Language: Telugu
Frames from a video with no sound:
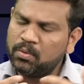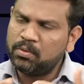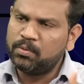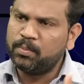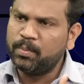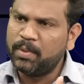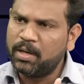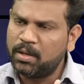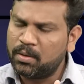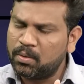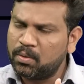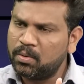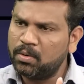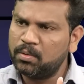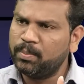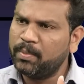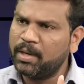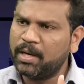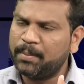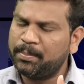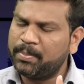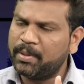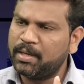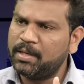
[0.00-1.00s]
రూట్ మ్యా రోడ్
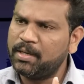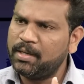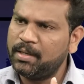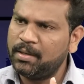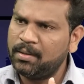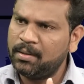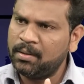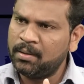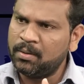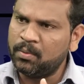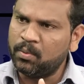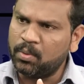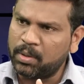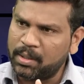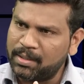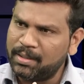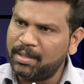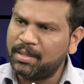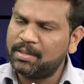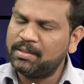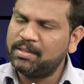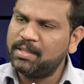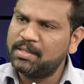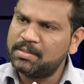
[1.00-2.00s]
మ్యాప్ అని ఒకటి
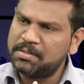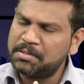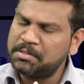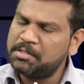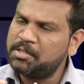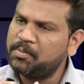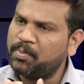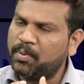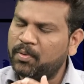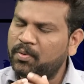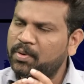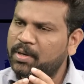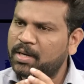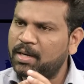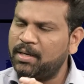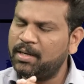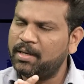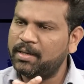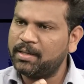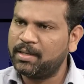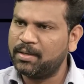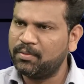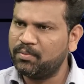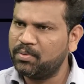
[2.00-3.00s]
నిర్దేశించి పవన్
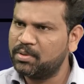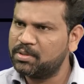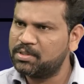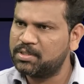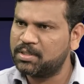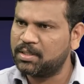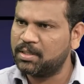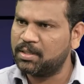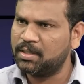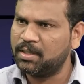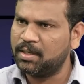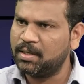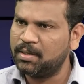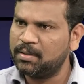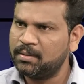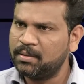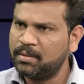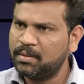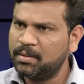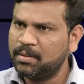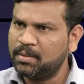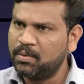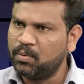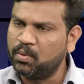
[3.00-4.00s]
కళ్యాణ్కి ఇవ్వచ్చు కదా
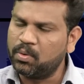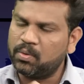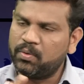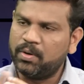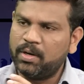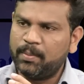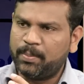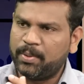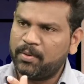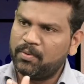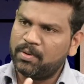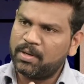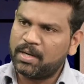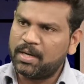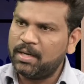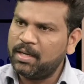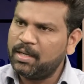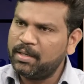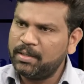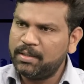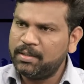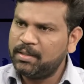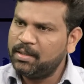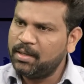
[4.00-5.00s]
ఒకవేళ పవన్
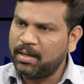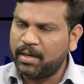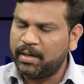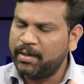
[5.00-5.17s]
కళ్యాణ్ ఇది